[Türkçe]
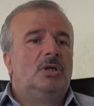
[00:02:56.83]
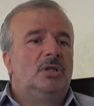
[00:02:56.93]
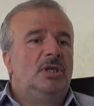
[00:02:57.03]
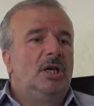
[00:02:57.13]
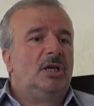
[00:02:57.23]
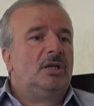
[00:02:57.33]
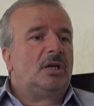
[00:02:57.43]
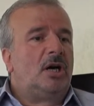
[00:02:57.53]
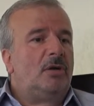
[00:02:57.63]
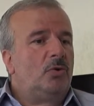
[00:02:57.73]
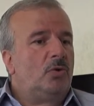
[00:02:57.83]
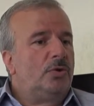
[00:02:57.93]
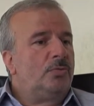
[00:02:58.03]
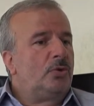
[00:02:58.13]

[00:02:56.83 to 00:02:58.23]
diğer kamu kurum